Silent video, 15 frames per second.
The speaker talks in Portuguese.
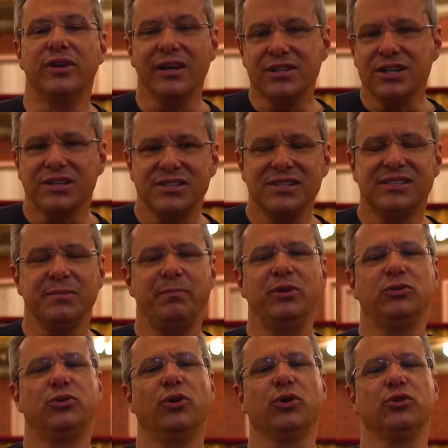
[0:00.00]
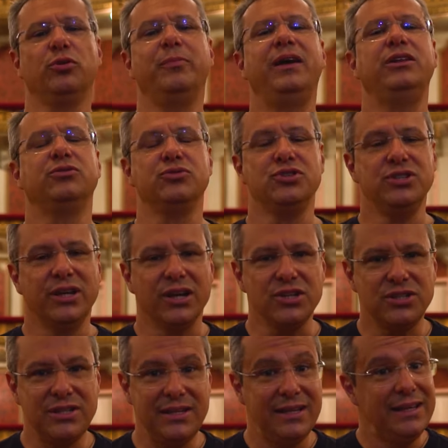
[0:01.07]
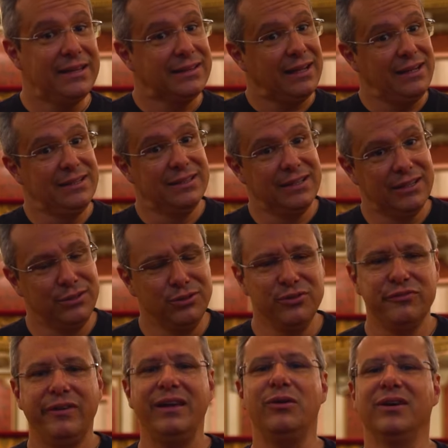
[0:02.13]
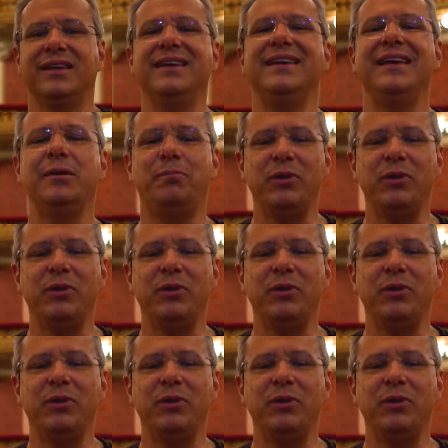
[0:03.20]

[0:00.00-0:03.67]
grande artista e pintor Domenico De Angeli, italiano, veio aqui e